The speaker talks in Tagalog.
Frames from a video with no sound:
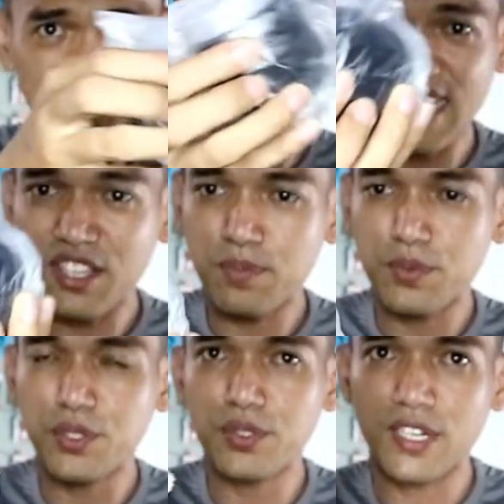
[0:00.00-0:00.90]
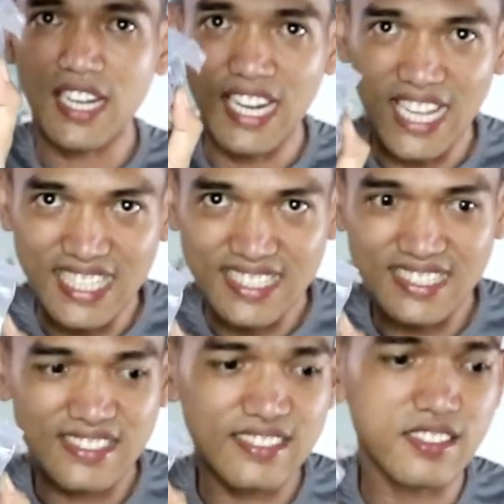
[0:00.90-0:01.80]
Then, ito po yung lens.
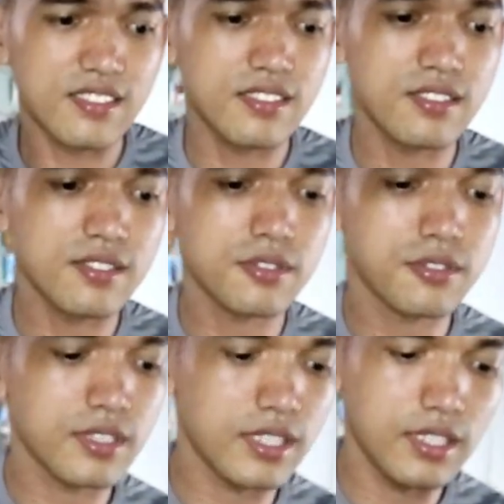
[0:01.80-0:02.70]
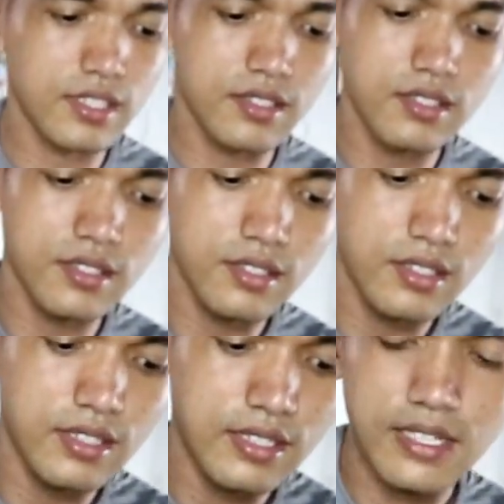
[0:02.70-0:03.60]
Okay.
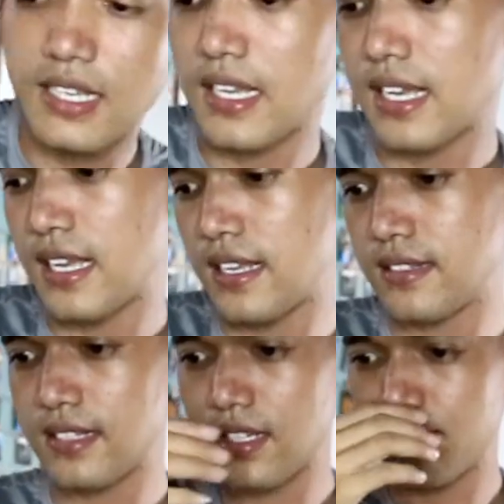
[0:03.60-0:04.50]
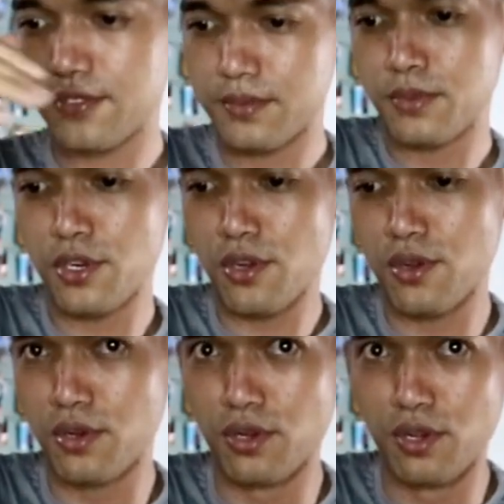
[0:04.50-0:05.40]
Aside from...
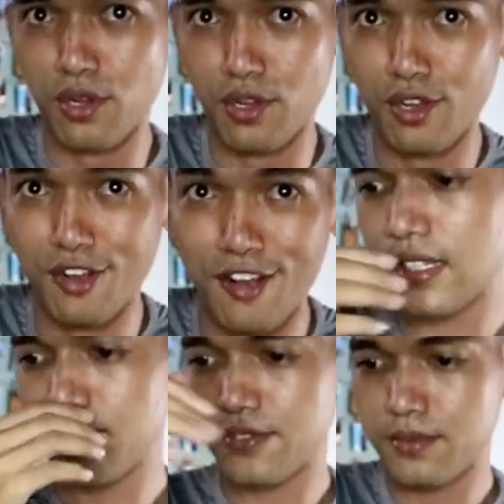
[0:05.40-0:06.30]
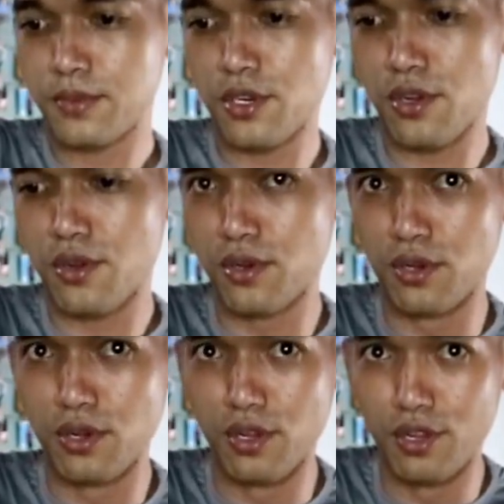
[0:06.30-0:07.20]
Woo! Aside from...
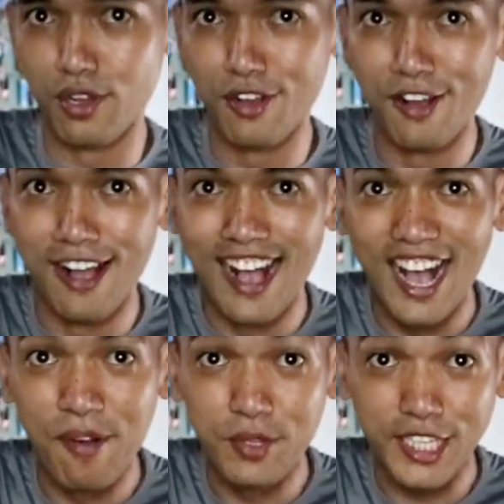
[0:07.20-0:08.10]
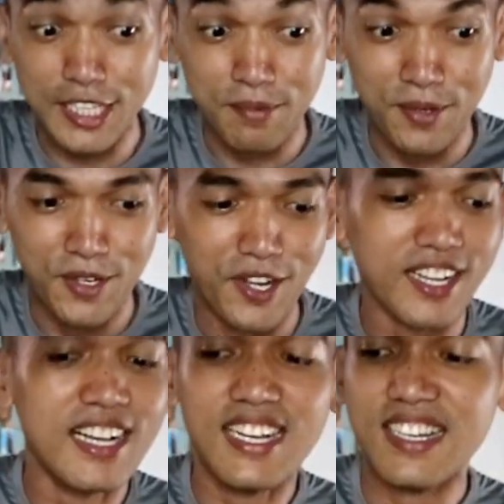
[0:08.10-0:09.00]
Woo! Ah, muntik na mahulog.